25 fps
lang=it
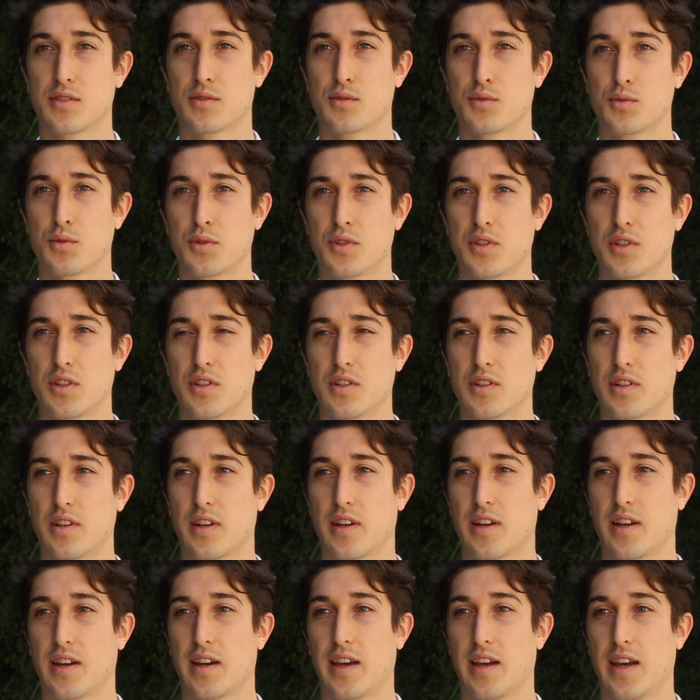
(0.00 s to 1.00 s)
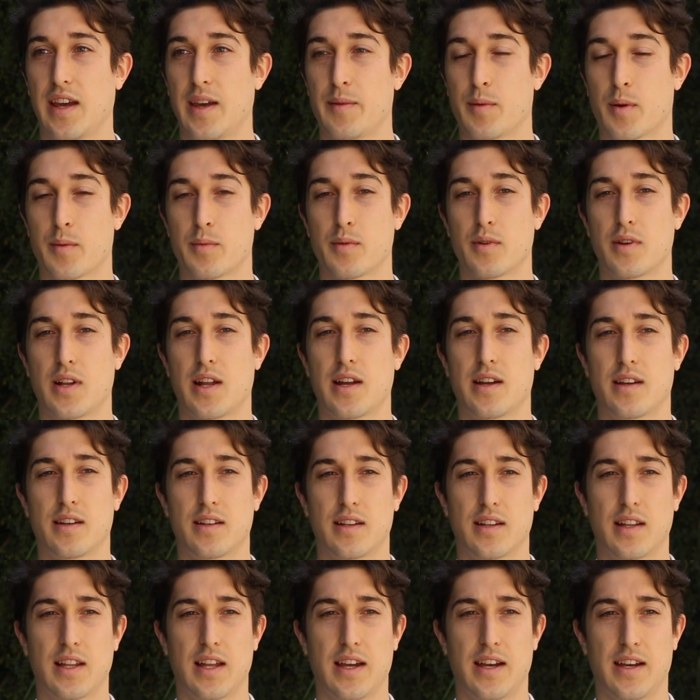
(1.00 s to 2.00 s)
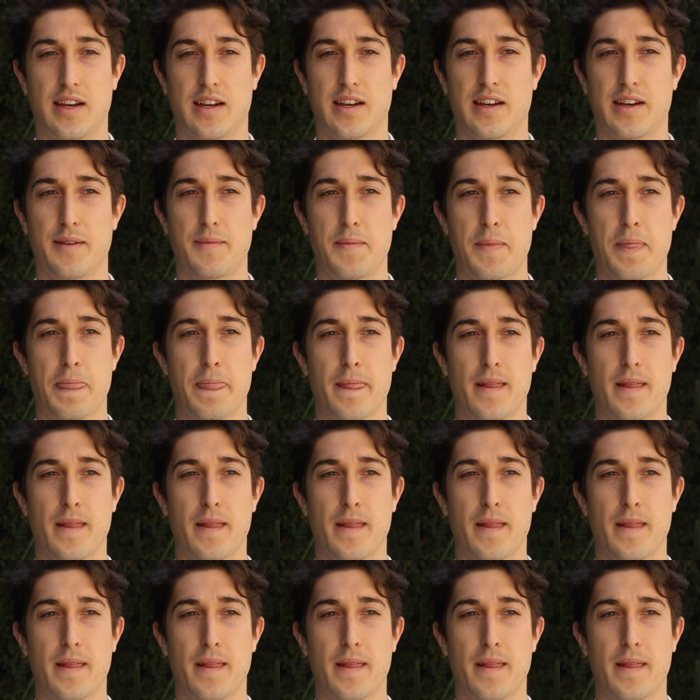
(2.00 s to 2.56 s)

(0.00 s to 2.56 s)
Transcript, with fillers: studio è proprio la, la,